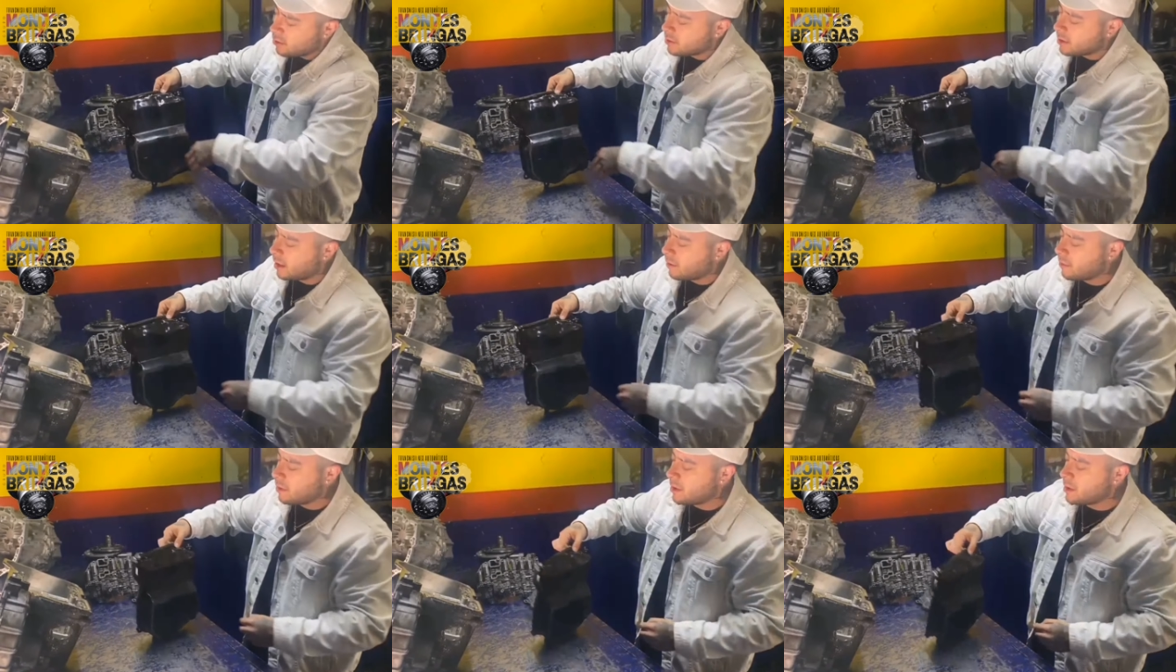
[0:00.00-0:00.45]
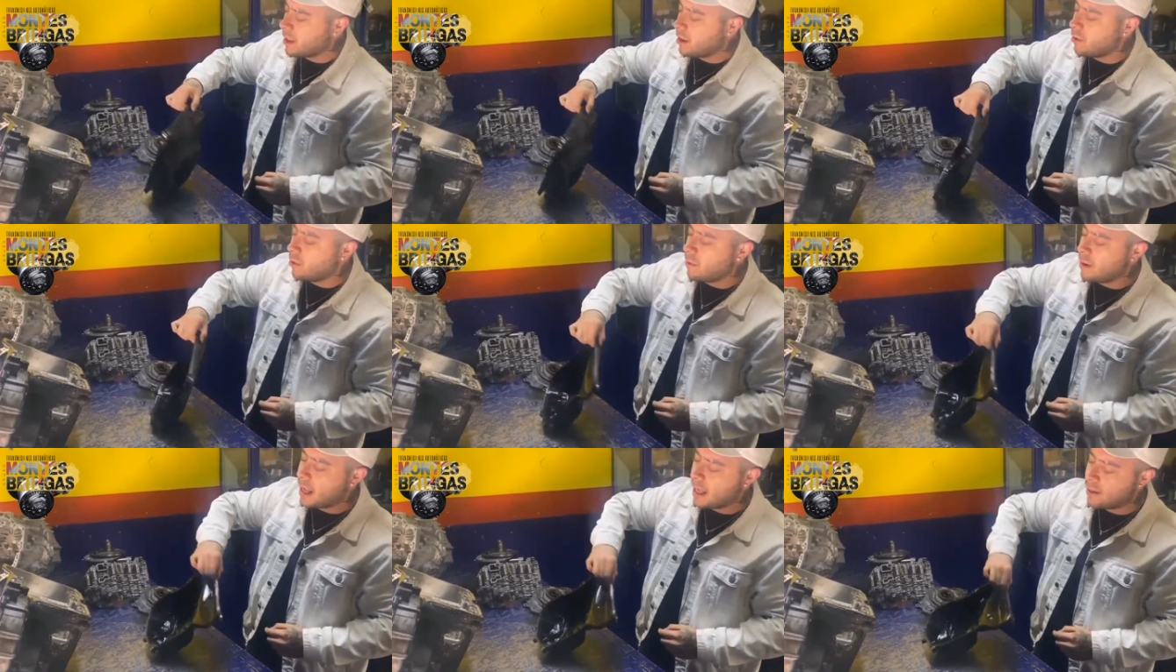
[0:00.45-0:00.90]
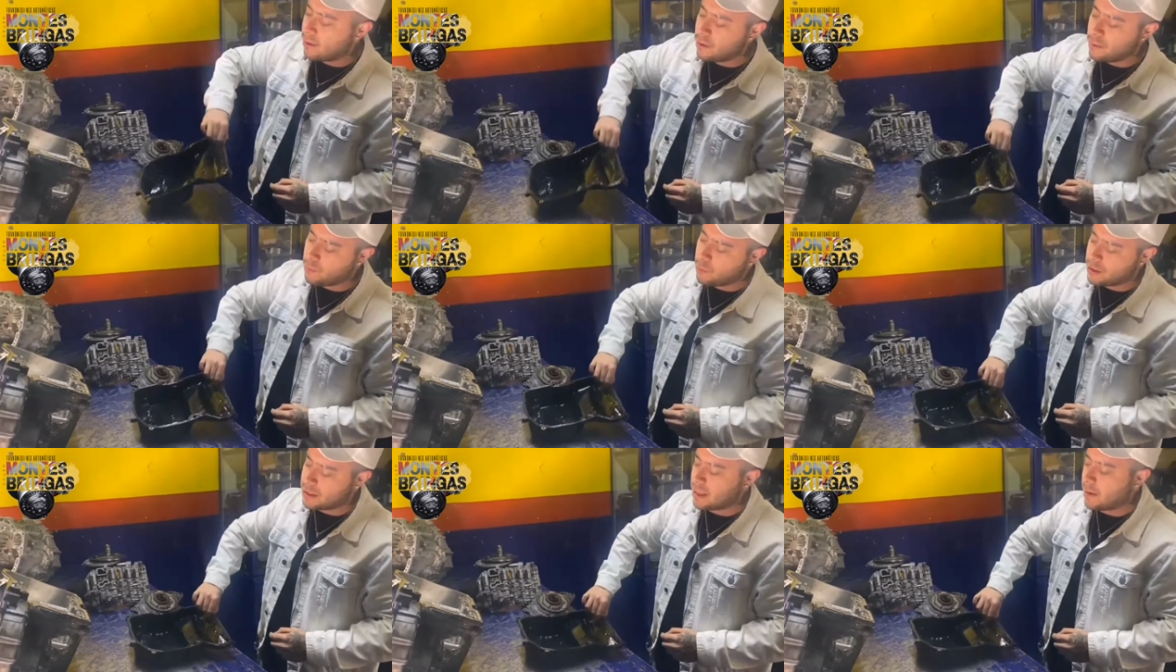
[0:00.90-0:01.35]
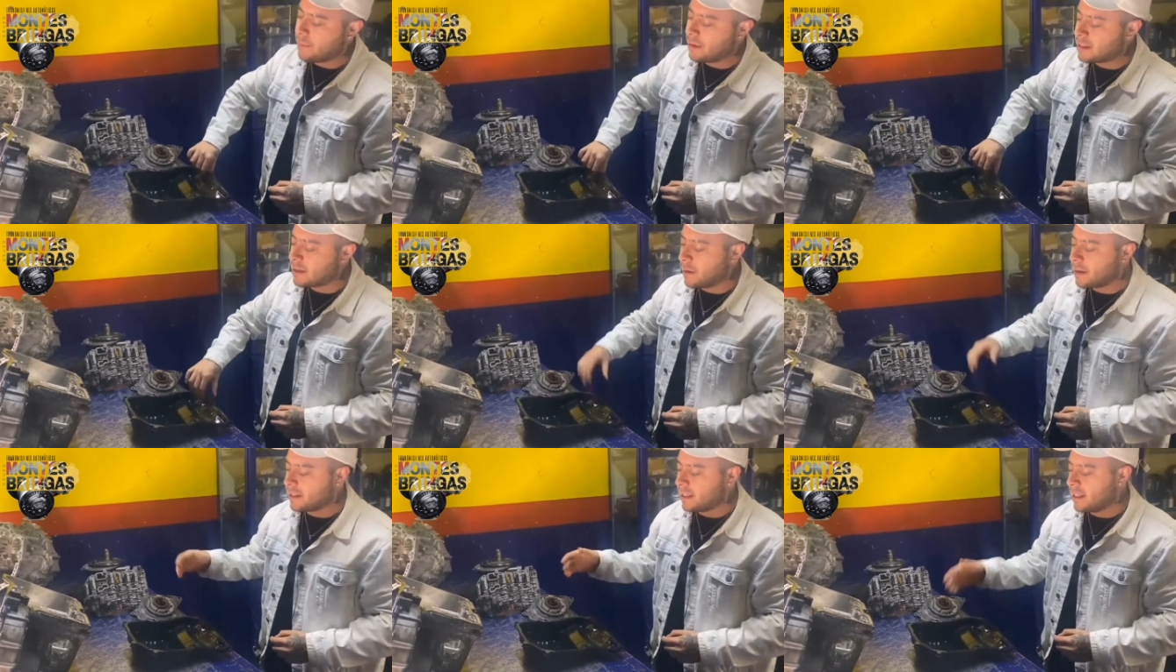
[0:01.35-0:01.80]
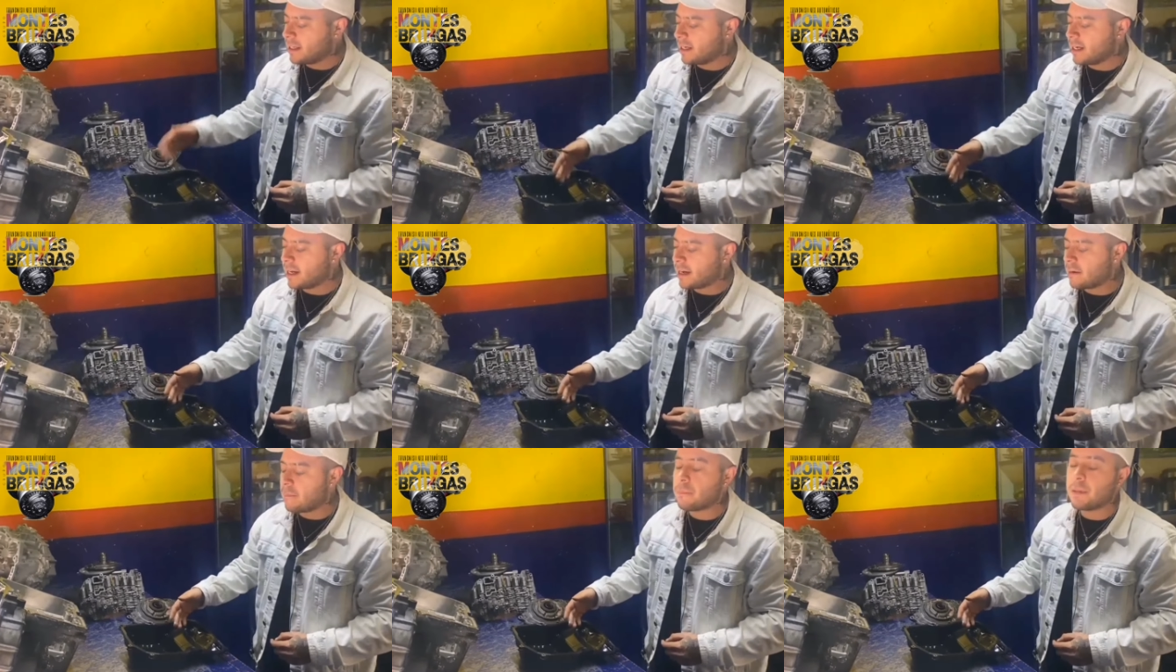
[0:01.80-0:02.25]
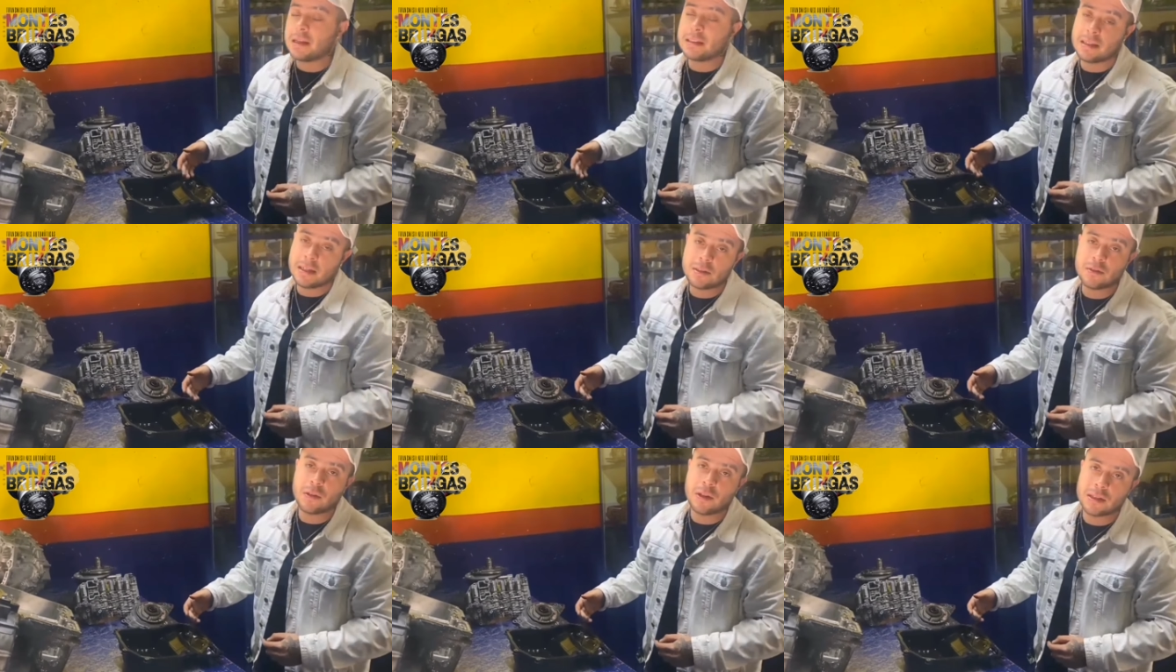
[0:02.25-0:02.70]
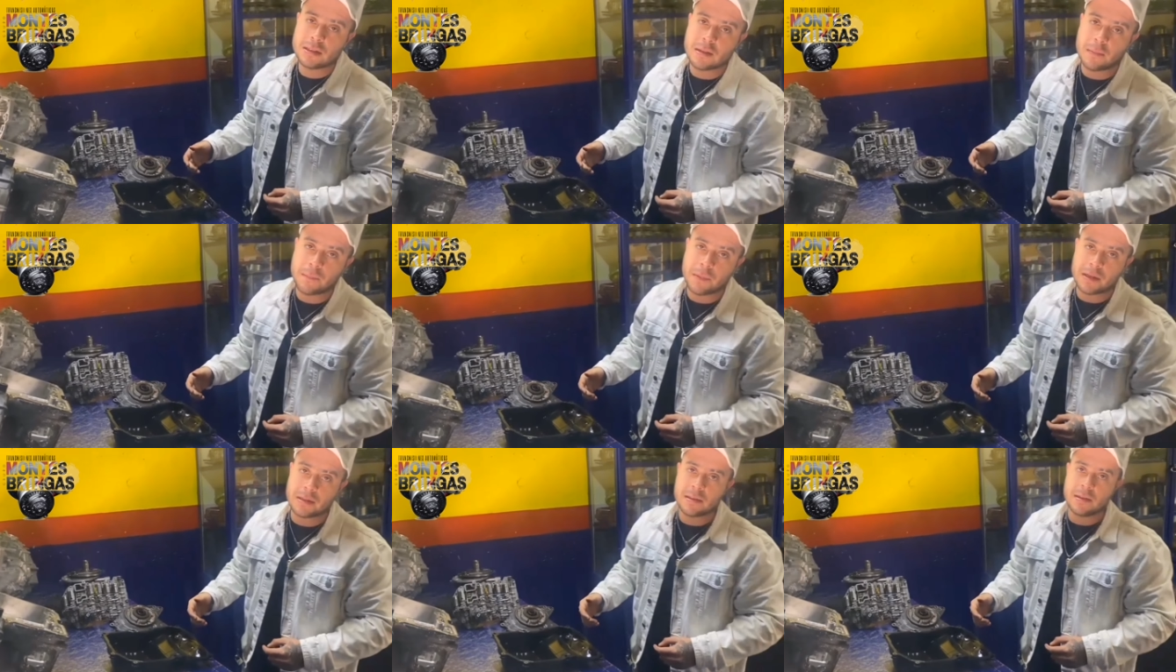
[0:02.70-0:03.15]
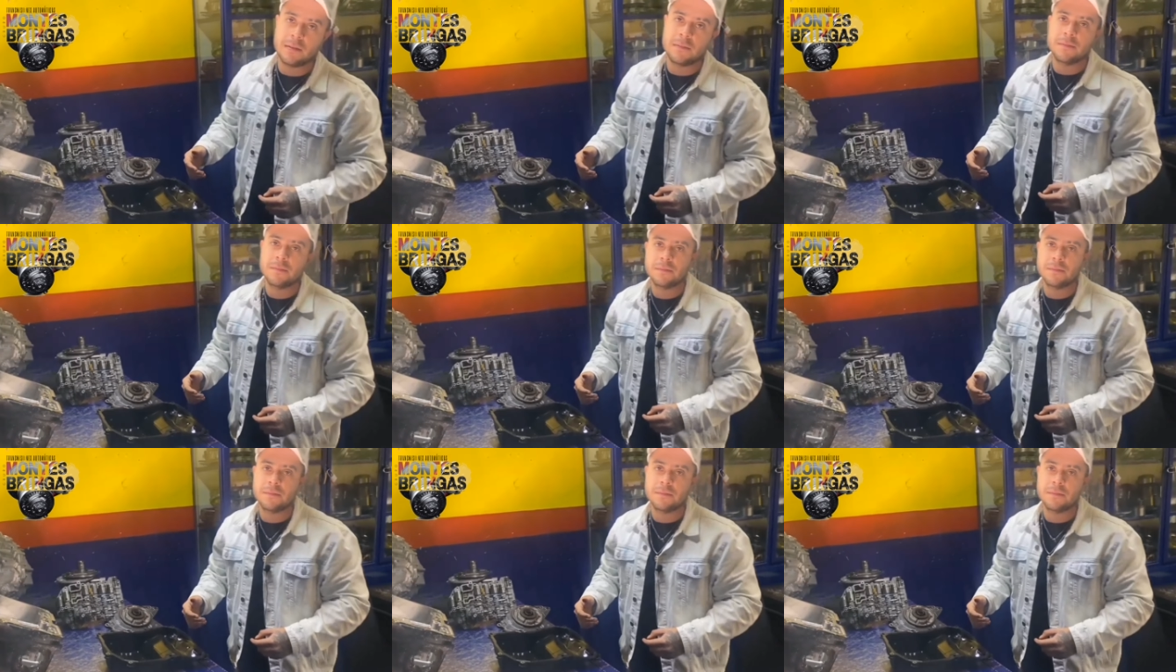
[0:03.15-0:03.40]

totalmente doblado y pues también se va a tener que reemplazar toda esta pieza.